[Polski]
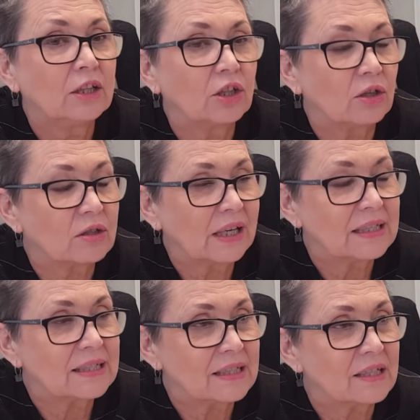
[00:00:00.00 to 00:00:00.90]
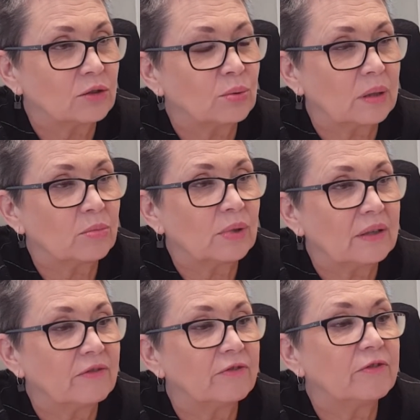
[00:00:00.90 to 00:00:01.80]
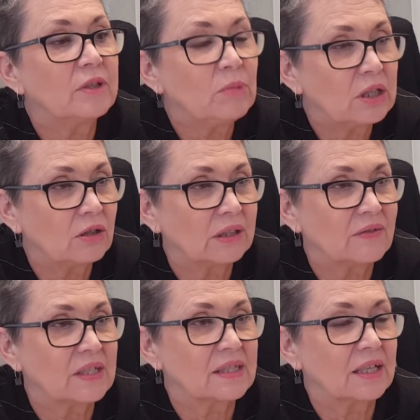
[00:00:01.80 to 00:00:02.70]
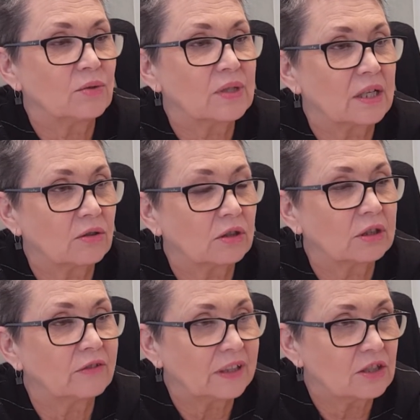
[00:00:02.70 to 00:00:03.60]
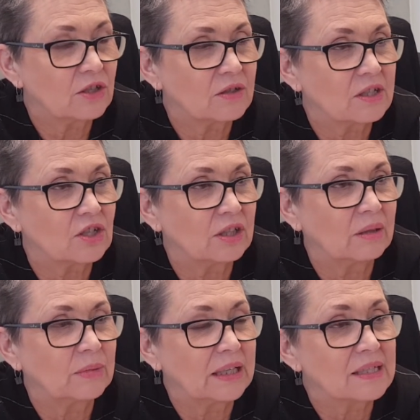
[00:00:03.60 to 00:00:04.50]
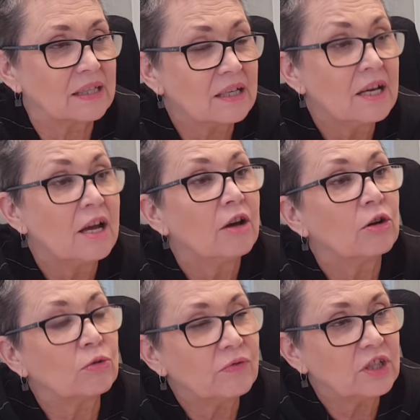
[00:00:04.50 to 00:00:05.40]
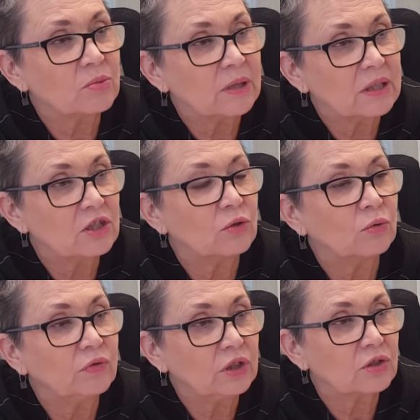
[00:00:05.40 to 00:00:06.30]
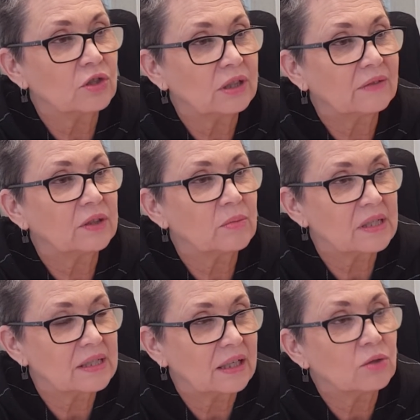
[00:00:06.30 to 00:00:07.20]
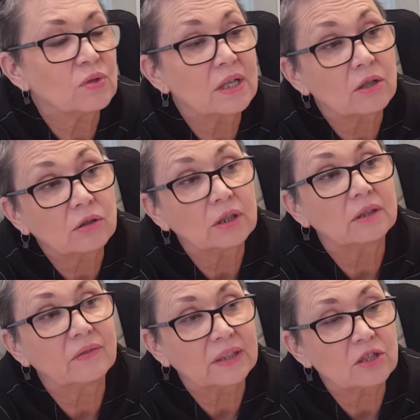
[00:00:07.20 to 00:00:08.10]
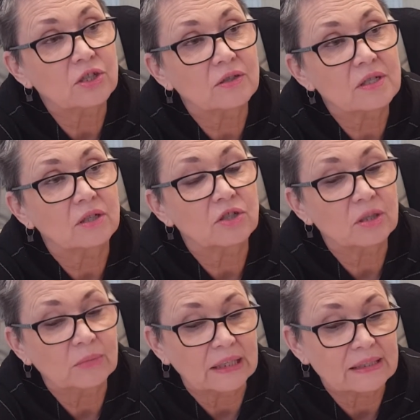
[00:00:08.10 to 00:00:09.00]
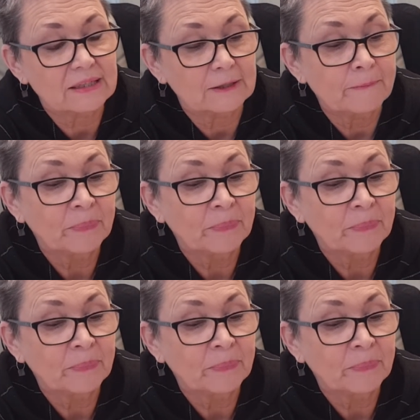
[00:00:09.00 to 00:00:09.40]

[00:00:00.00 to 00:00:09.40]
to organizacja, która była wymieniona w zeznaniu za rok 2017, również będzie uwidoczniona w tym zeznaniu za rok 2018.